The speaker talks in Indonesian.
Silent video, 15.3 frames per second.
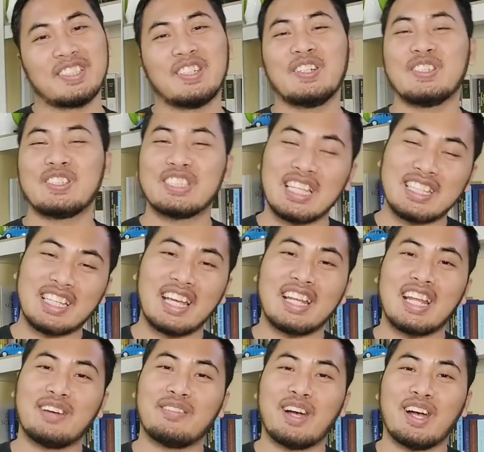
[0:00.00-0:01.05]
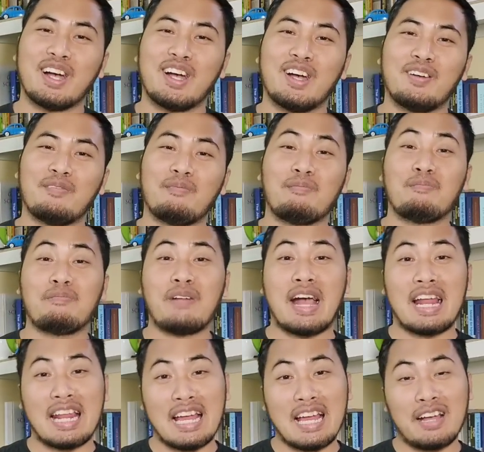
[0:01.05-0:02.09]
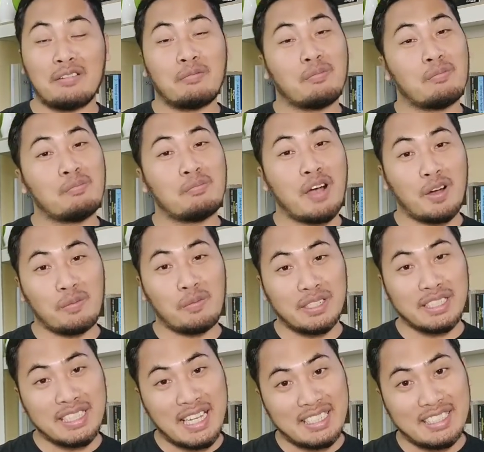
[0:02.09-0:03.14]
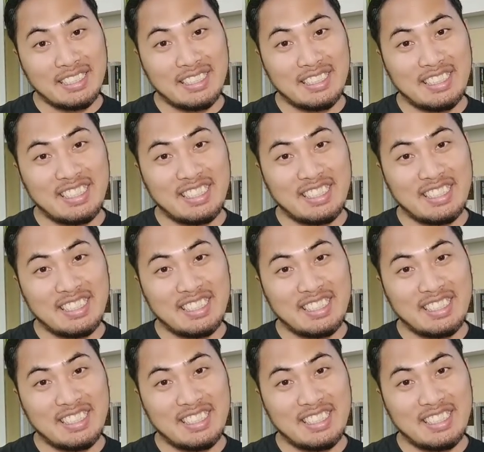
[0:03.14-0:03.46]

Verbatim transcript: Ustadz kayak nama? Pala bau menyan.